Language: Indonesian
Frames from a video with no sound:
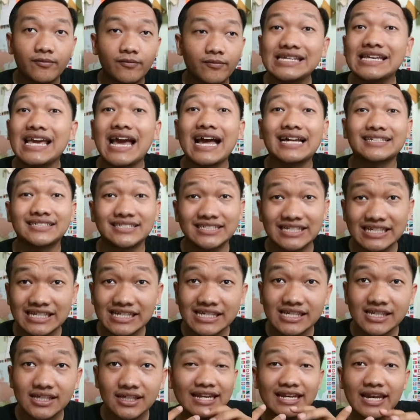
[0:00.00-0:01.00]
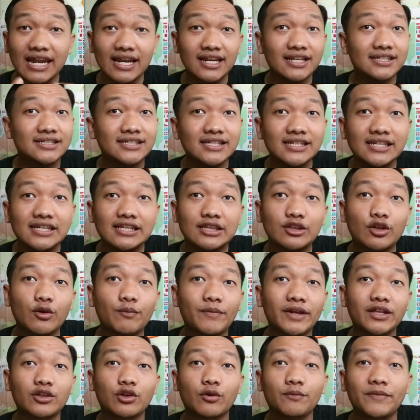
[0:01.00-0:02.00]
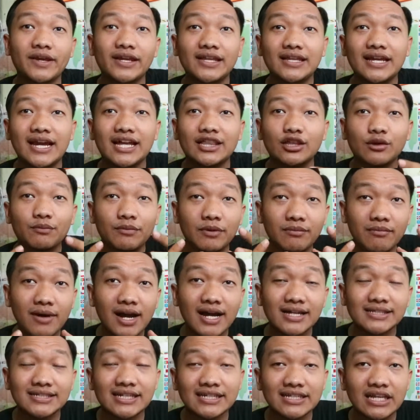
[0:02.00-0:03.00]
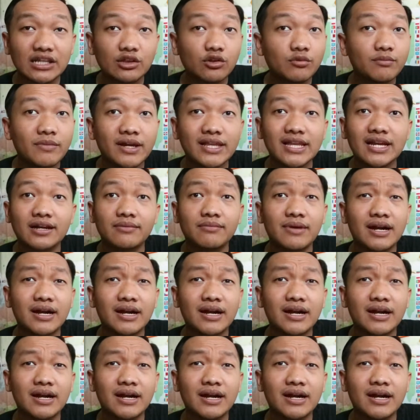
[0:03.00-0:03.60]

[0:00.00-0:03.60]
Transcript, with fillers: Iya sih. Dan di sini topik-topiknya atau pembahasannya tuh banyak